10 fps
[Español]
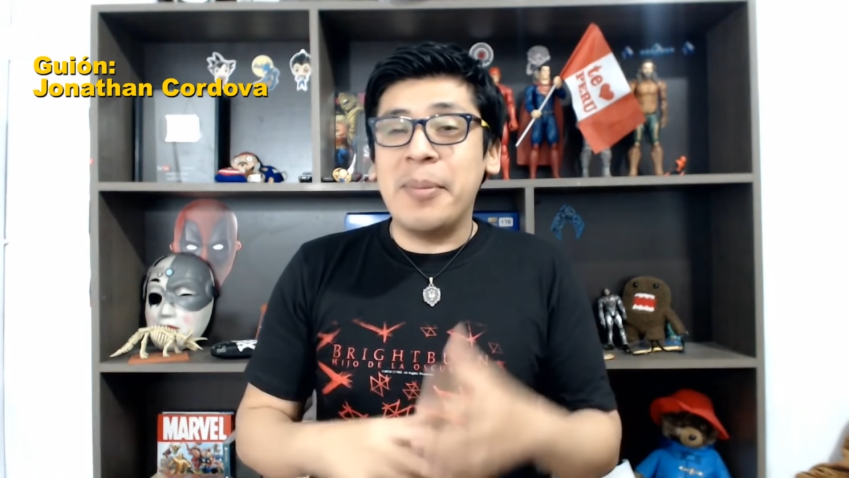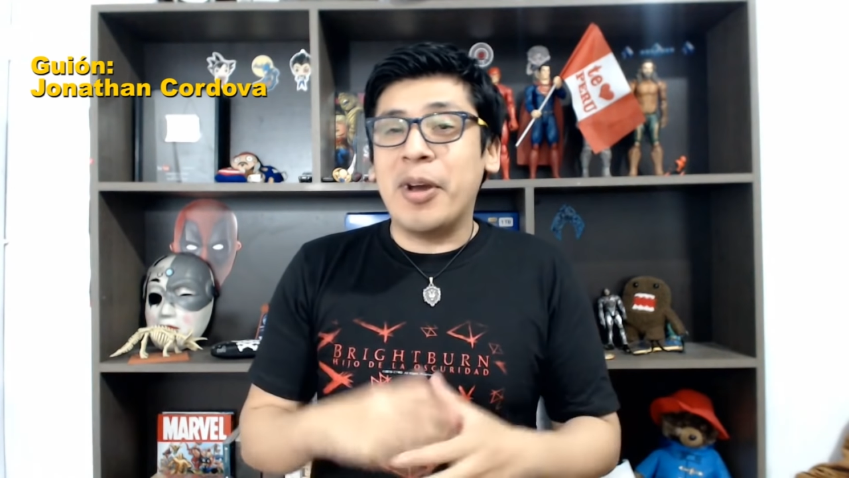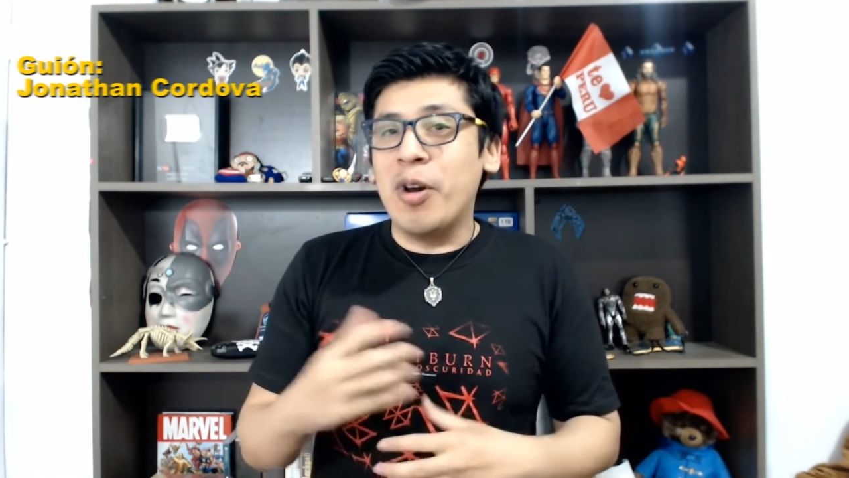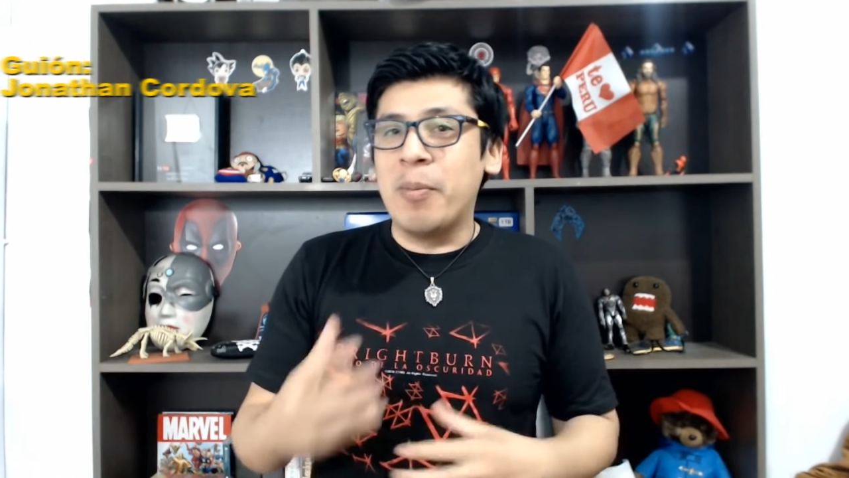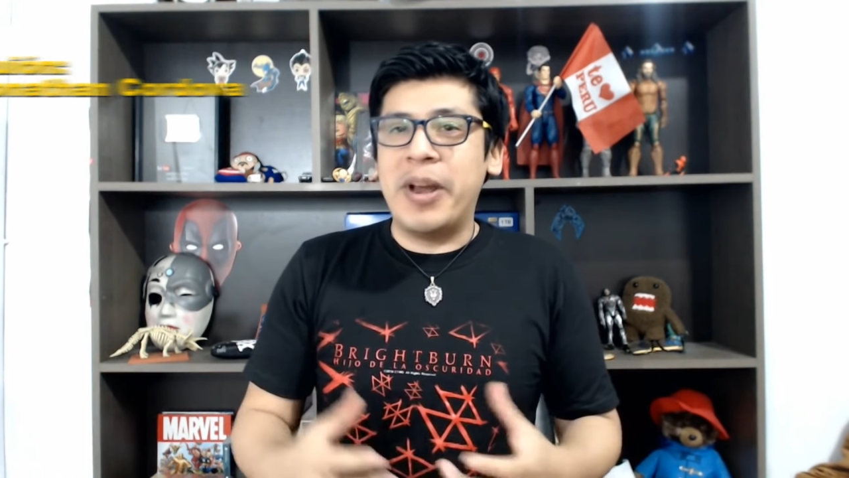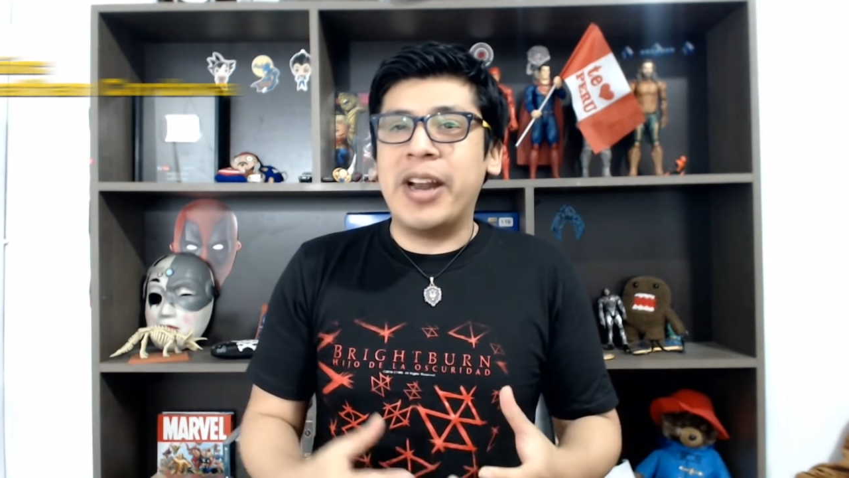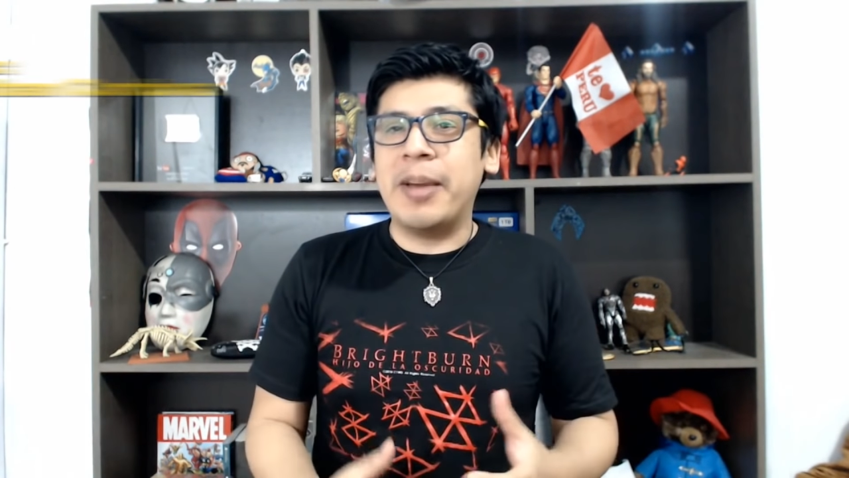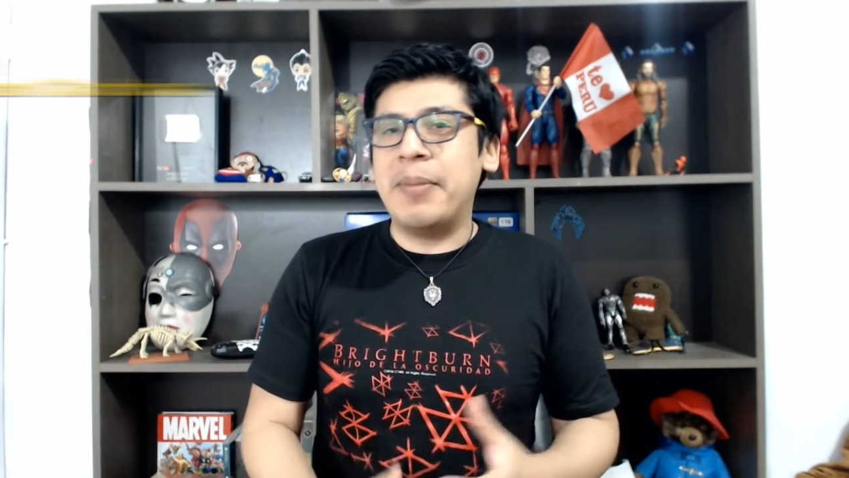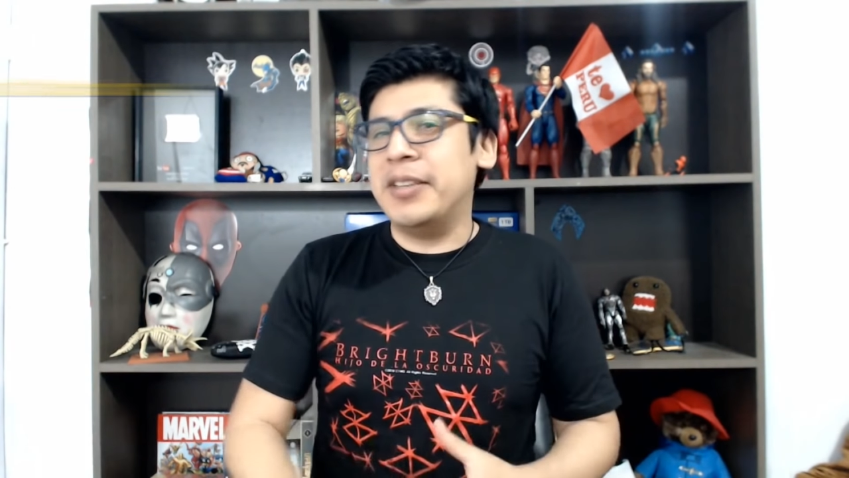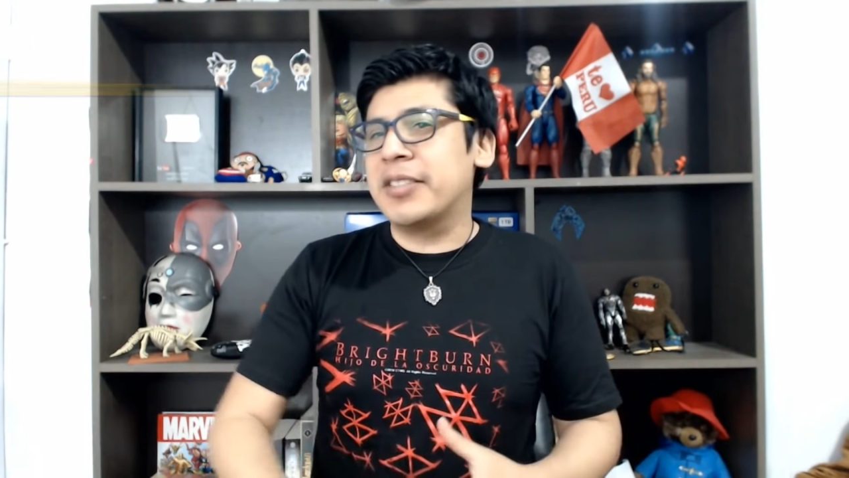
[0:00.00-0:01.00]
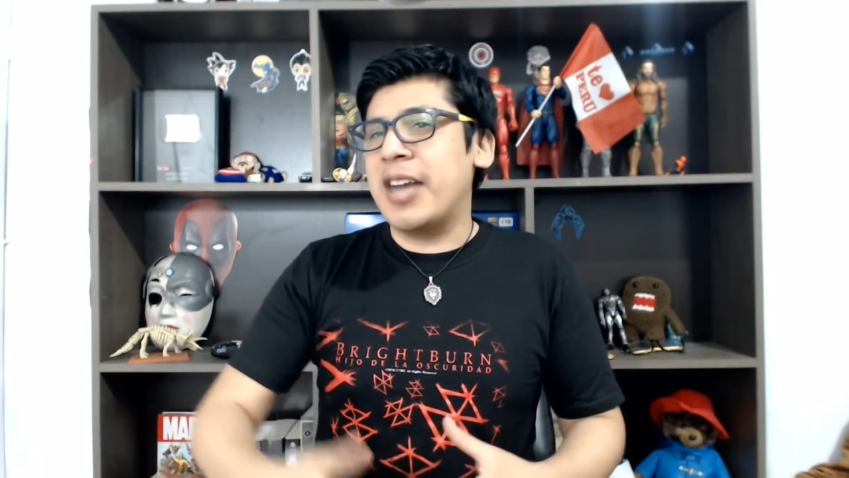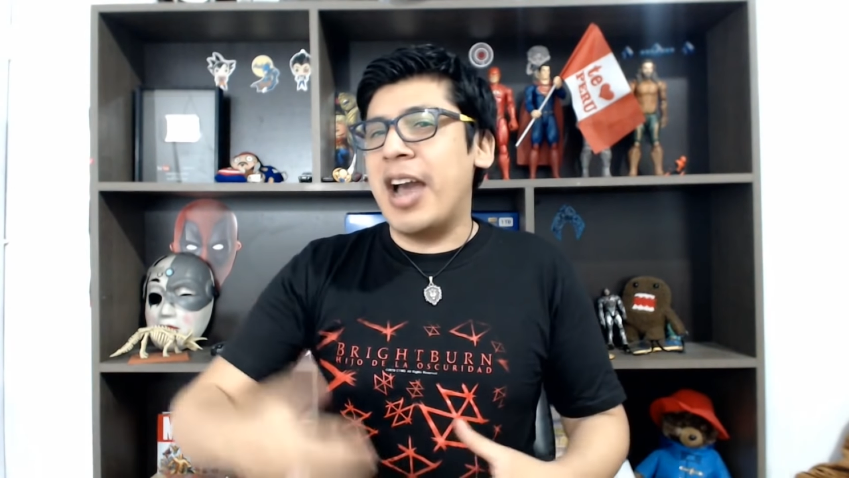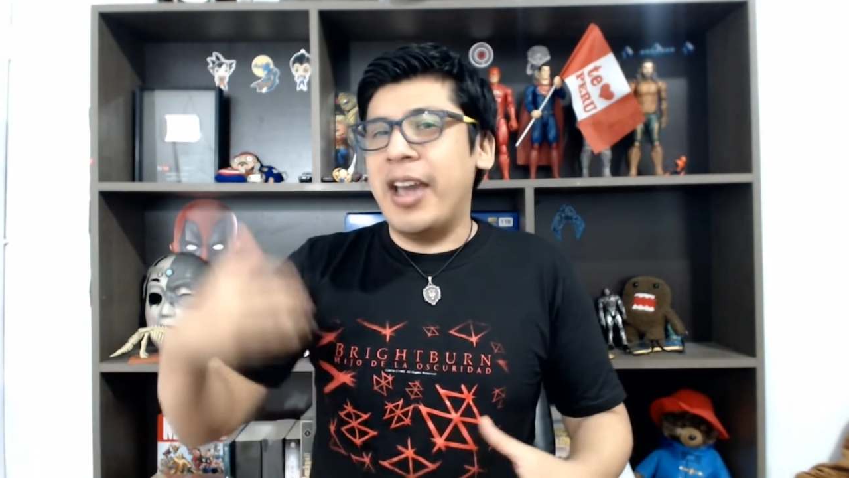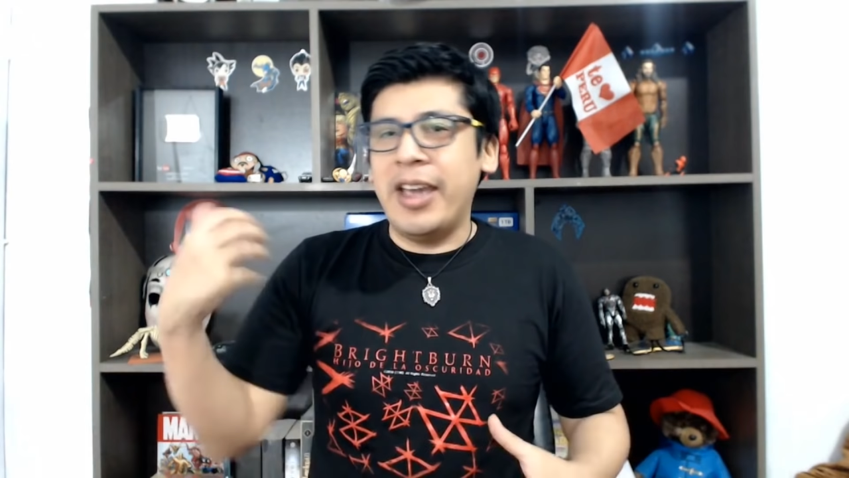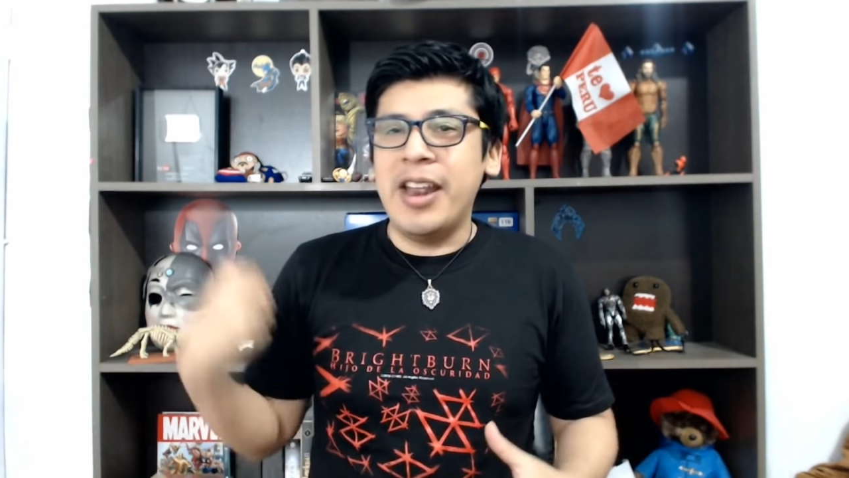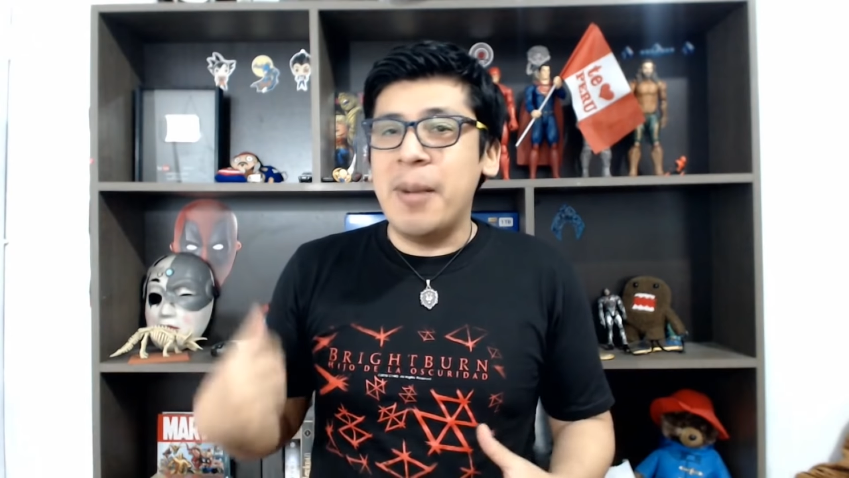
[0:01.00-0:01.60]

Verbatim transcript: mejor para que aparezca en el